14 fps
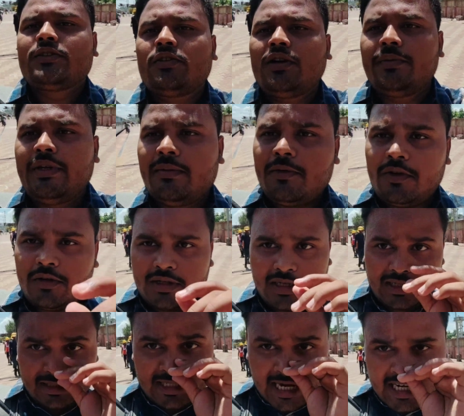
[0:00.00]
so, अभी हम लोग
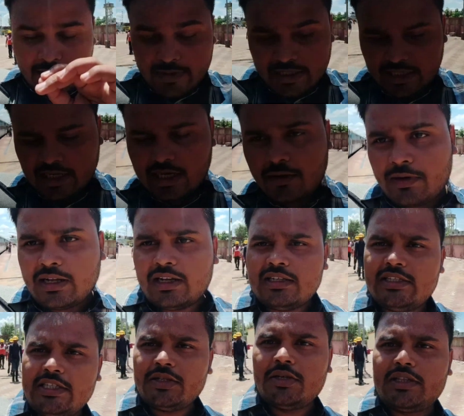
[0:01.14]
जाने वाले हैं हावड़ा
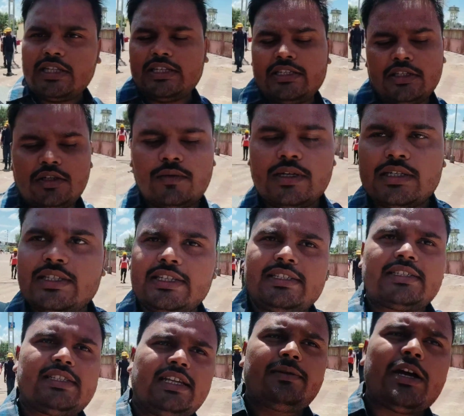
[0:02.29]
जीरो थ्री जीरो वन
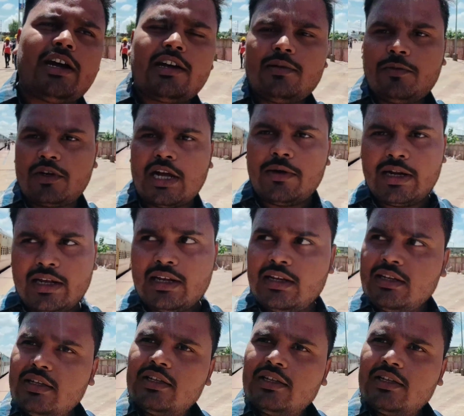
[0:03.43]
सिक्स से भागलपुर हावड़ा